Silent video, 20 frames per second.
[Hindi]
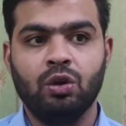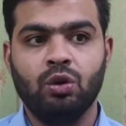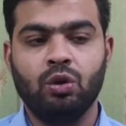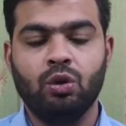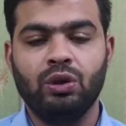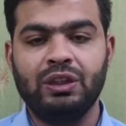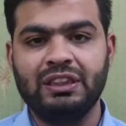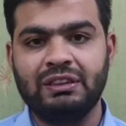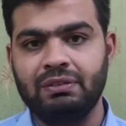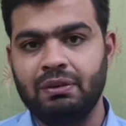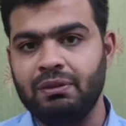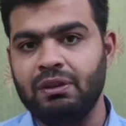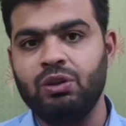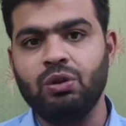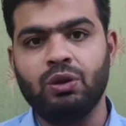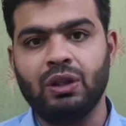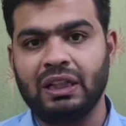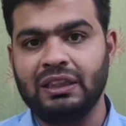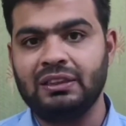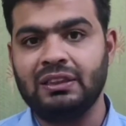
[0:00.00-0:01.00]
तो इसमें भी
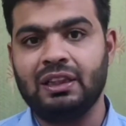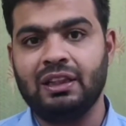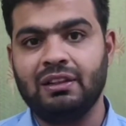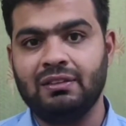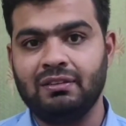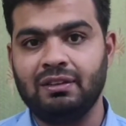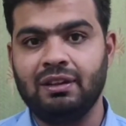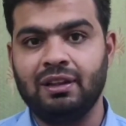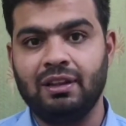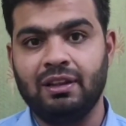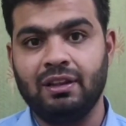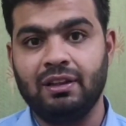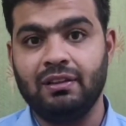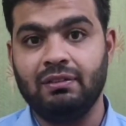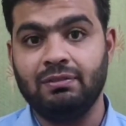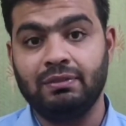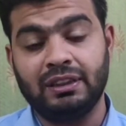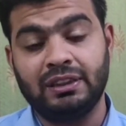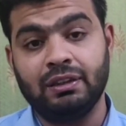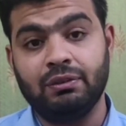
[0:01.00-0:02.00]
थोड़ा सा
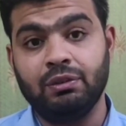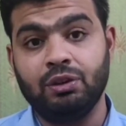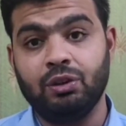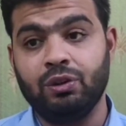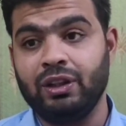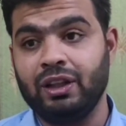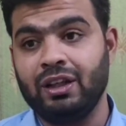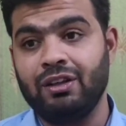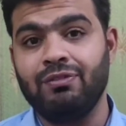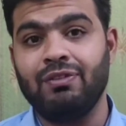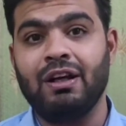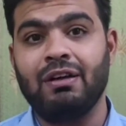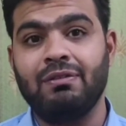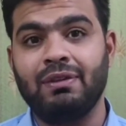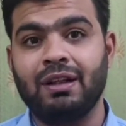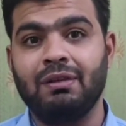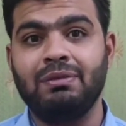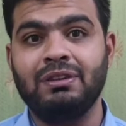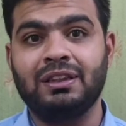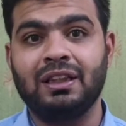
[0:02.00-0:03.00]
आ, मैं समझता हूँ कि अगर फाइव
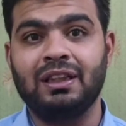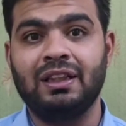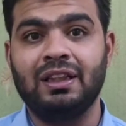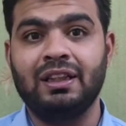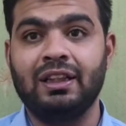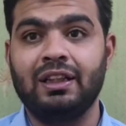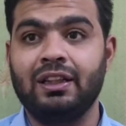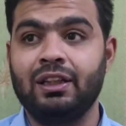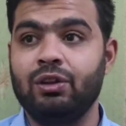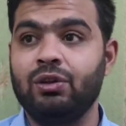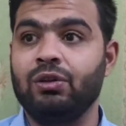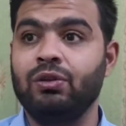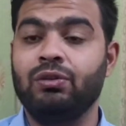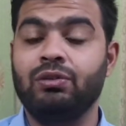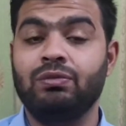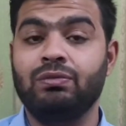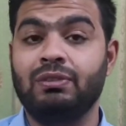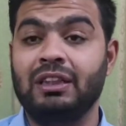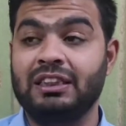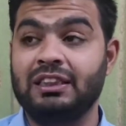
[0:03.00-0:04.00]
मेगापिक्सल दे जाते तो
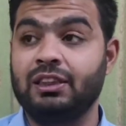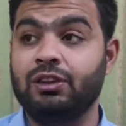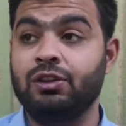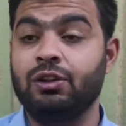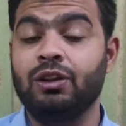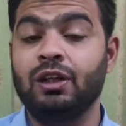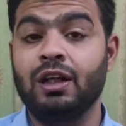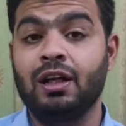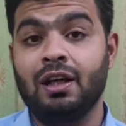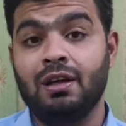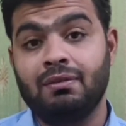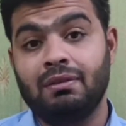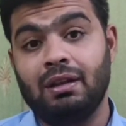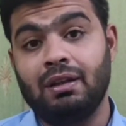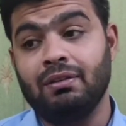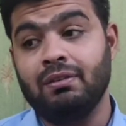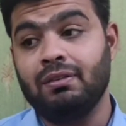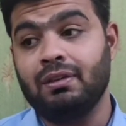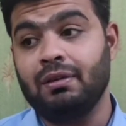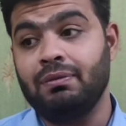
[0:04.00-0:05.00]
वैसे तो
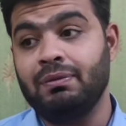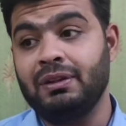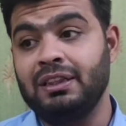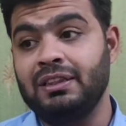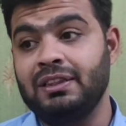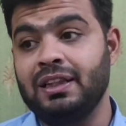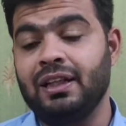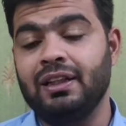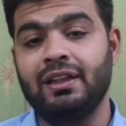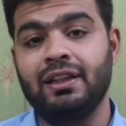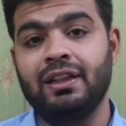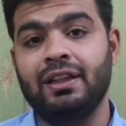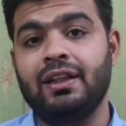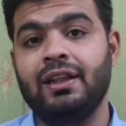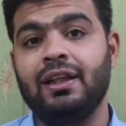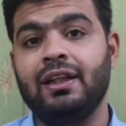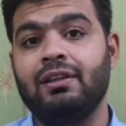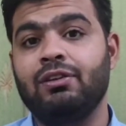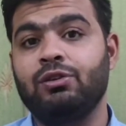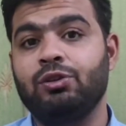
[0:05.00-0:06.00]
मतलब कंपनीज कहती हैं
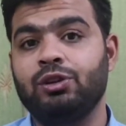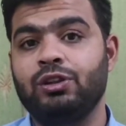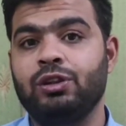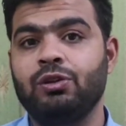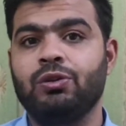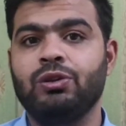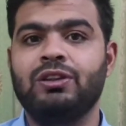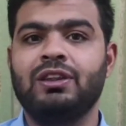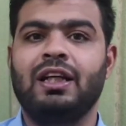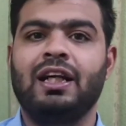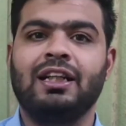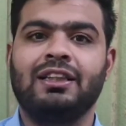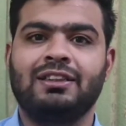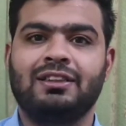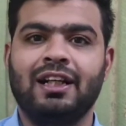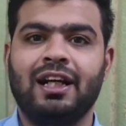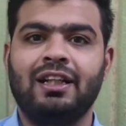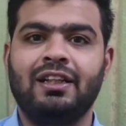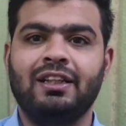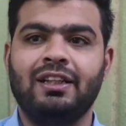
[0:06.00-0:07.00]
कि कुछ ना कुछ
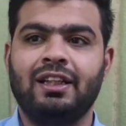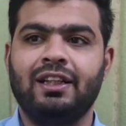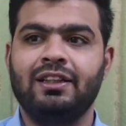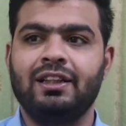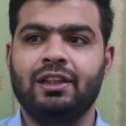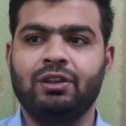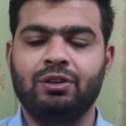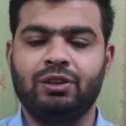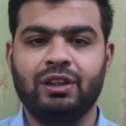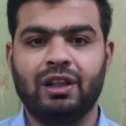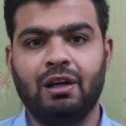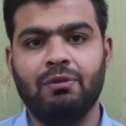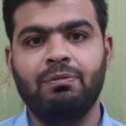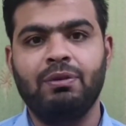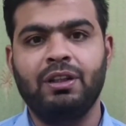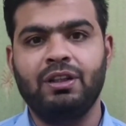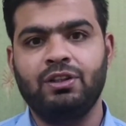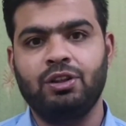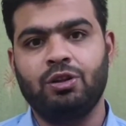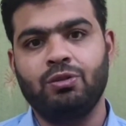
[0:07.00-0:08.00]
एक्स्ट्रा ऐड किया जाए तो यहाँ
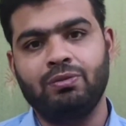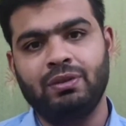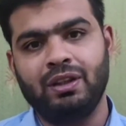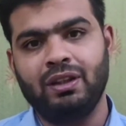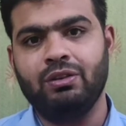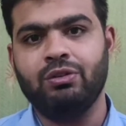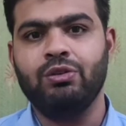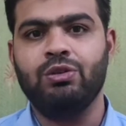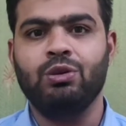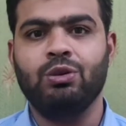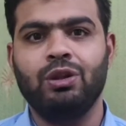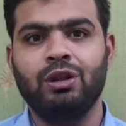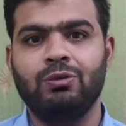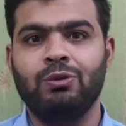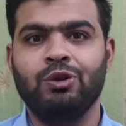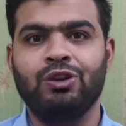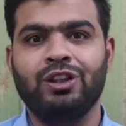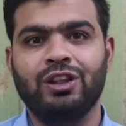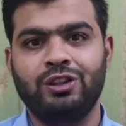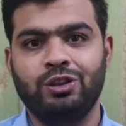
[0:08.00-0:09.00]
पे शॉमी ने कुछ थोड़ी
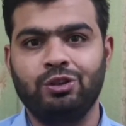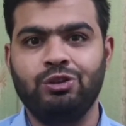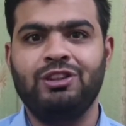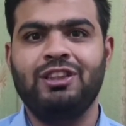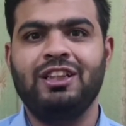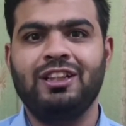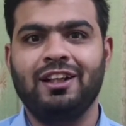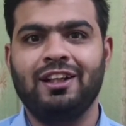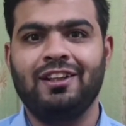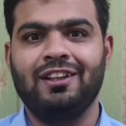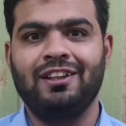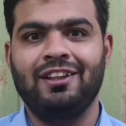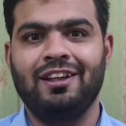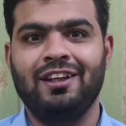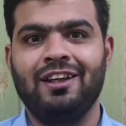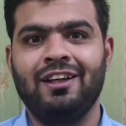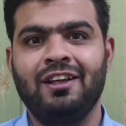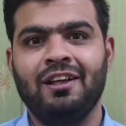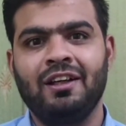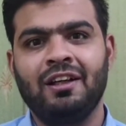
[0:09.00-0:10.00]
बहुत कंजूसी कर दी
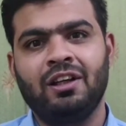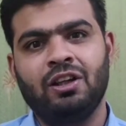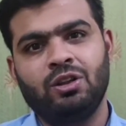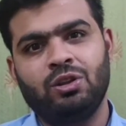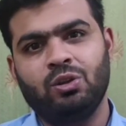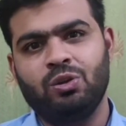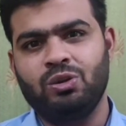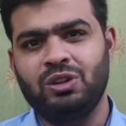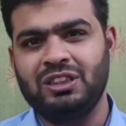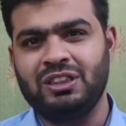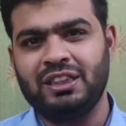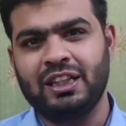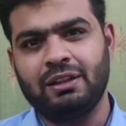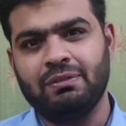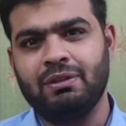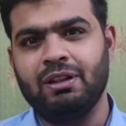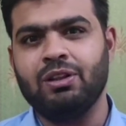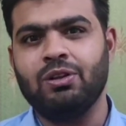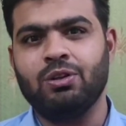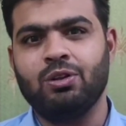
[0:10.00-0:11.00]
है तो इस
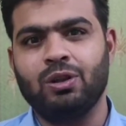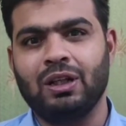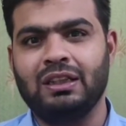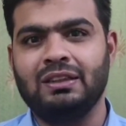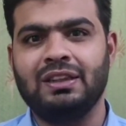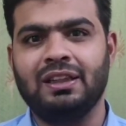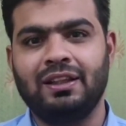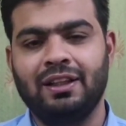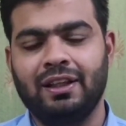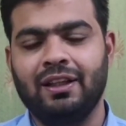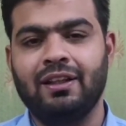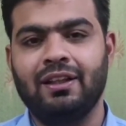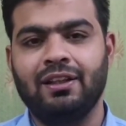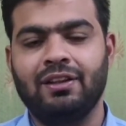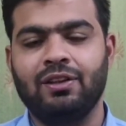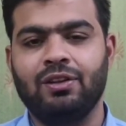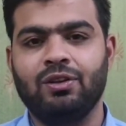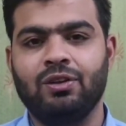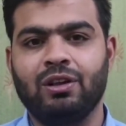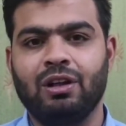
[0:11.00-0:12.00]
सेगमेंट को थोड़ा सा देख
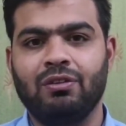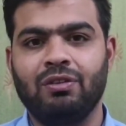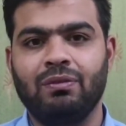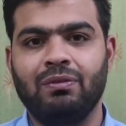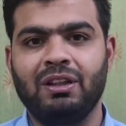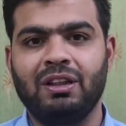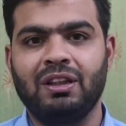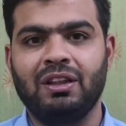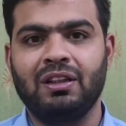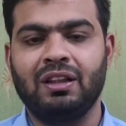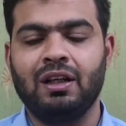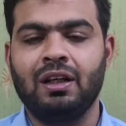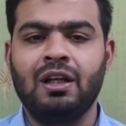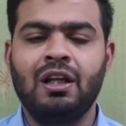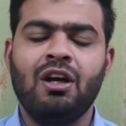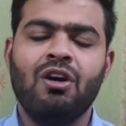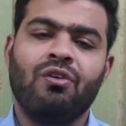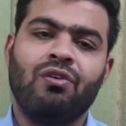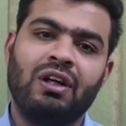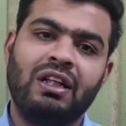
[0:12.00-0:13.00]
लेते तो काफ़ी बेहतर था
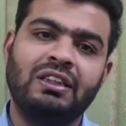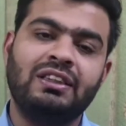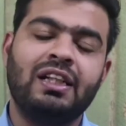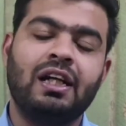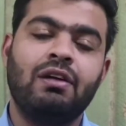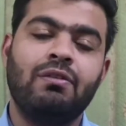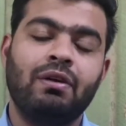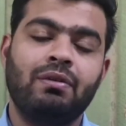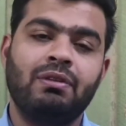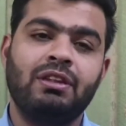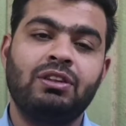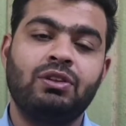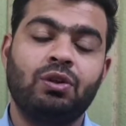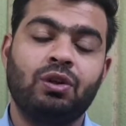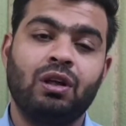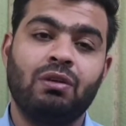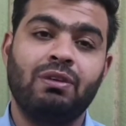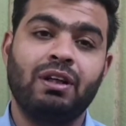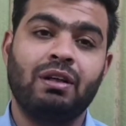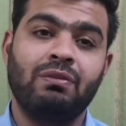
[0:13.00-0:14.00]
फ्रंट साइड में हमें
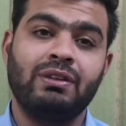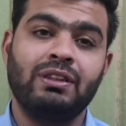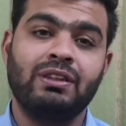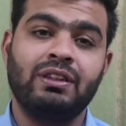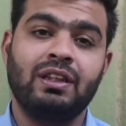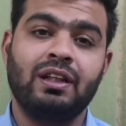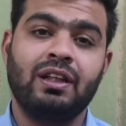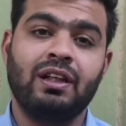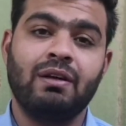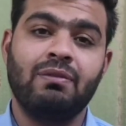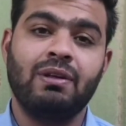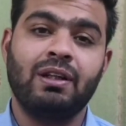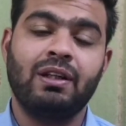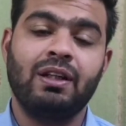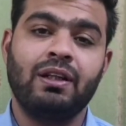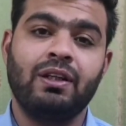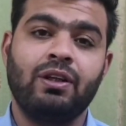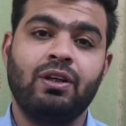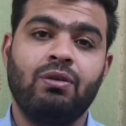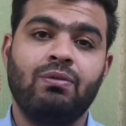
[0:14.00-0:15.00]
सोलह मेगापिक्सल का कैमरा
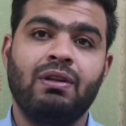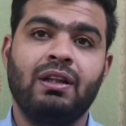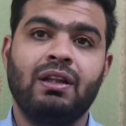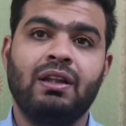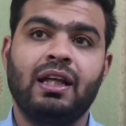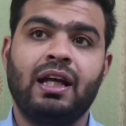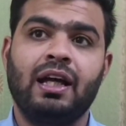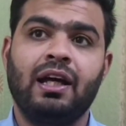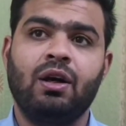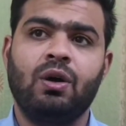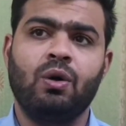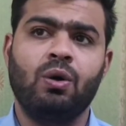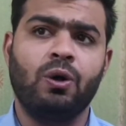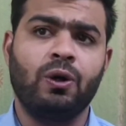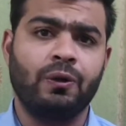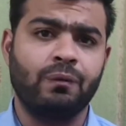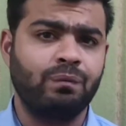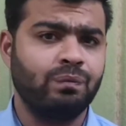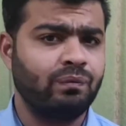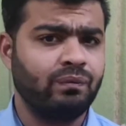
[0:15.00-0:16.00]
देखने को मिलता है
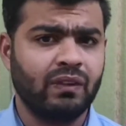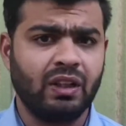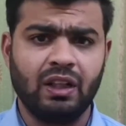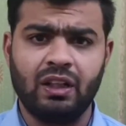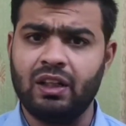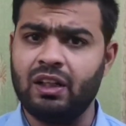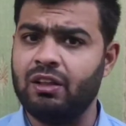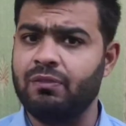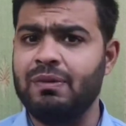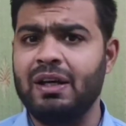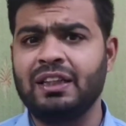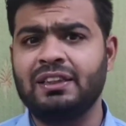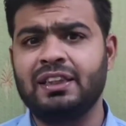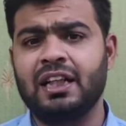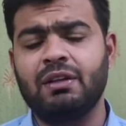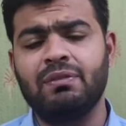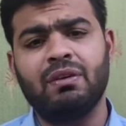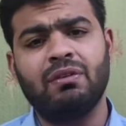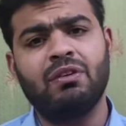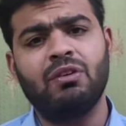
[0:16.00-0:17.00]
और बैक
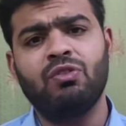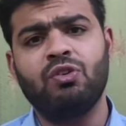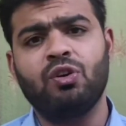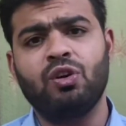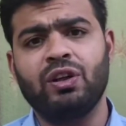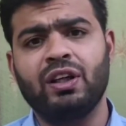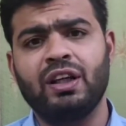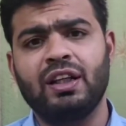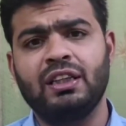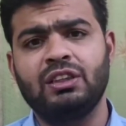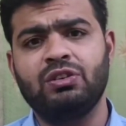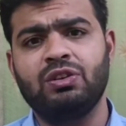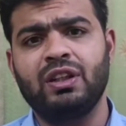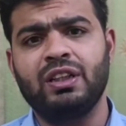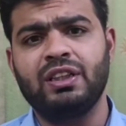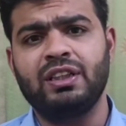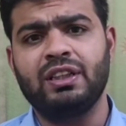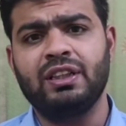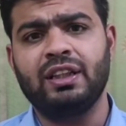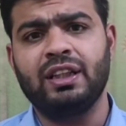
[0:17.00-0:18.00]
साइड पे हमें 4K
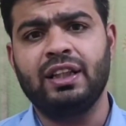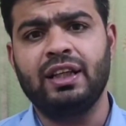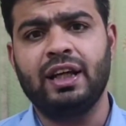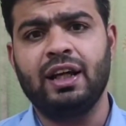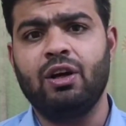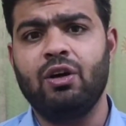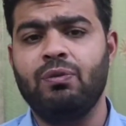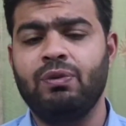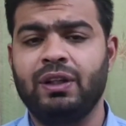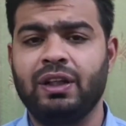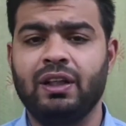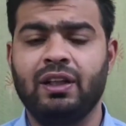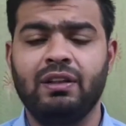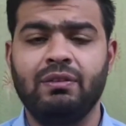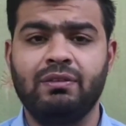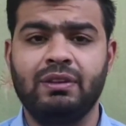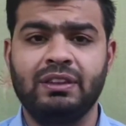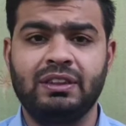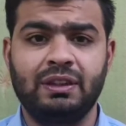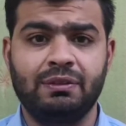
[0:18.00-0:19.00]
रेजोल्यूशन की है
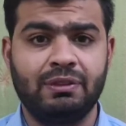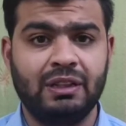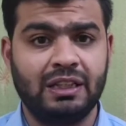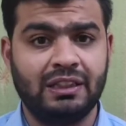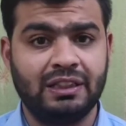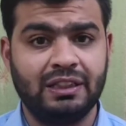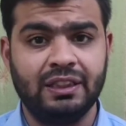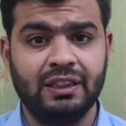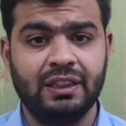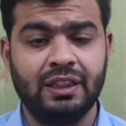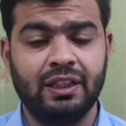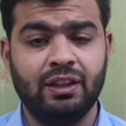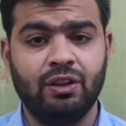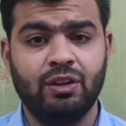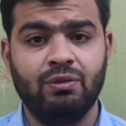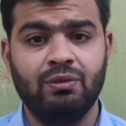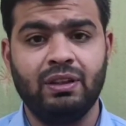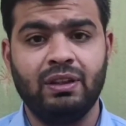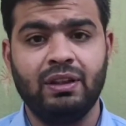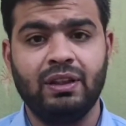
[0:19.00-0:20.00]
ऑप्टिकली में स्टेबलाइजेशन देखने
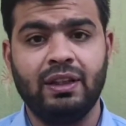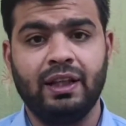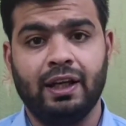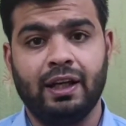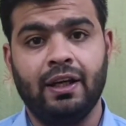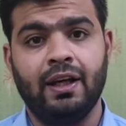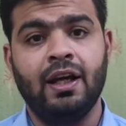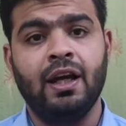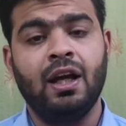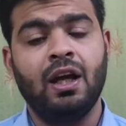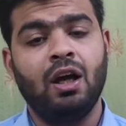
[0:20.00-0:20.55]
को मिलती है